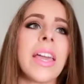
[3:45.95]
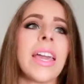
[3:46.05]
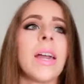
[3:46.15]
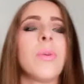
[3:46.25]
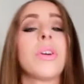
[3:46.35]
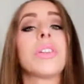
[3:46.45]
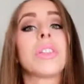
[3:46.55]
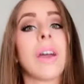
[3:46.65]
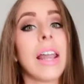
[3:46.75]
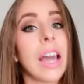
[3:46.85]
En cambio, cuando
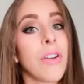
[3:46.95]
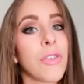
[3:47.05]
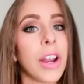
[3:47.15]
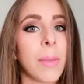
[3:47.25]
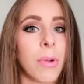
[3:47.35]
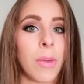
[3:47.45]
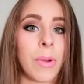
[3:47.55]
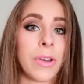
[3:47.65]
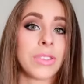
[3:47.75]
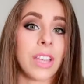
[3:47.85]
te vas a las afueras, por lo
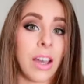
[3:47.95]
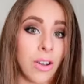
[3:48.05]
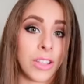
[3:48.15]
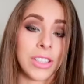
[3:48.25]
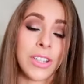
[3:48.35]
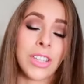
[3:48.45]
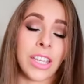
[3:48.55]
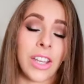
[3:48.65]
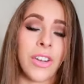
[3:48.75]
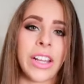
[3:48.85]
menos ahorita
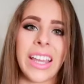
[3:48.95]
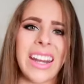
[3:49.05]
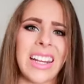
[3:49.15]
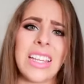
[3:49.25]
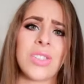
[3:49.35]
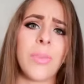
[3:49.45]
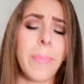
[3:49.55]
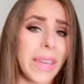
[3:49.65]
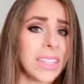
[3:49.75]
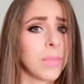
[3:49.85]
donde quiero ir, que en realidad
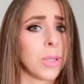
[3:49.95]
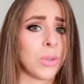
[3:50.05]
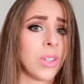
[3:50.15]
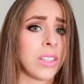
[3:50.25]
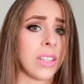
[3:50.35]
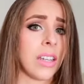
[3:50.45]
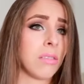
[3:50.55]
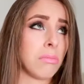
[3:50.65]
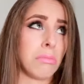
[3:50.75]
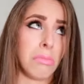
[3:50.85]
son 20 minutos en
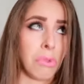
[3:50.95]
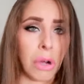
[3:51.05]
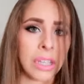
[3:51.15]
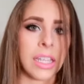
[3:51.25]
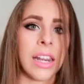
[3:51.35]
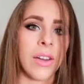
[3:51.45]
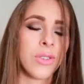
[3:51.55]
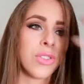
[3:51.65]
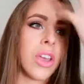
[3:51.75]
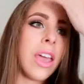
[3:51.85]
tren, no es tan
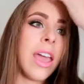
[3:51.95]
lejos,